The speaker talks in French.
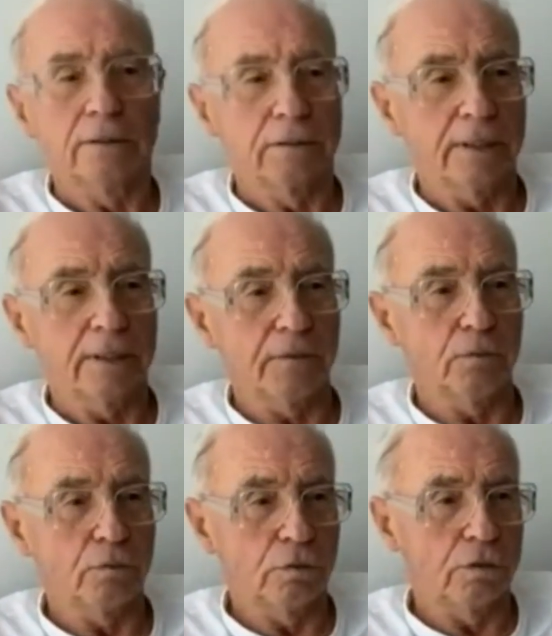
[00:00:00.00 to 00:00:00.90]
C'est
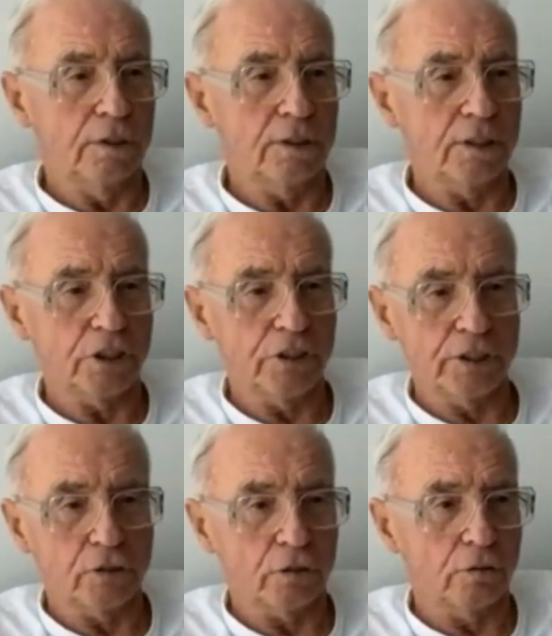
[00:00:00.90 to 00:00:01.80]
rendez-vous des énergies qui
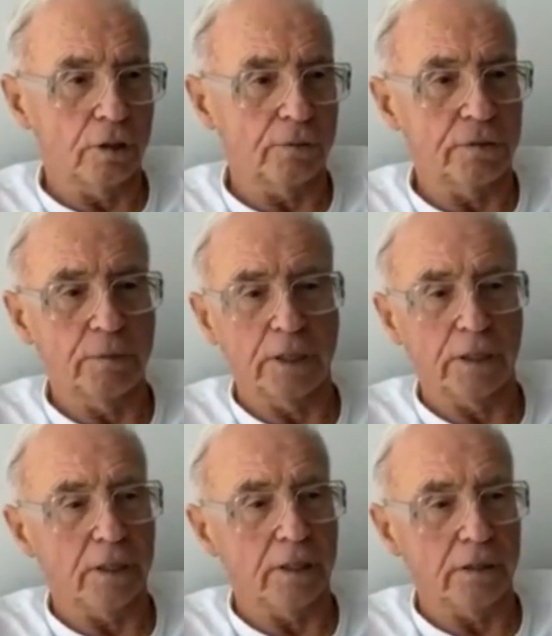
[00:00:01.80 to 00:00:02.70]
sortent de
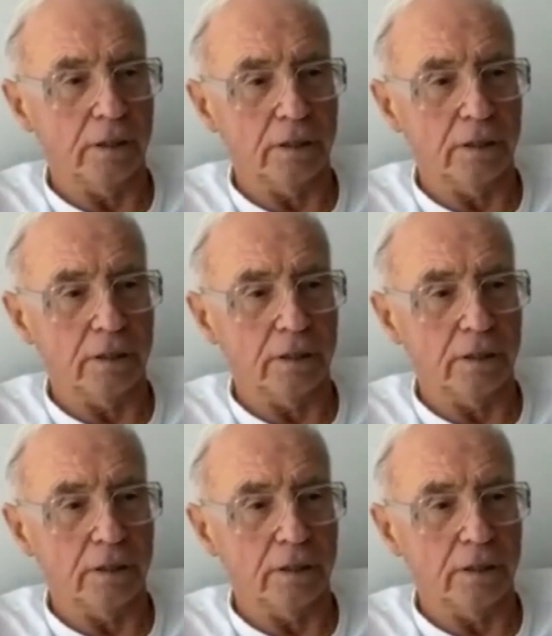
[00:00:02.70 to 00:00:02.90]
l'éphéméride,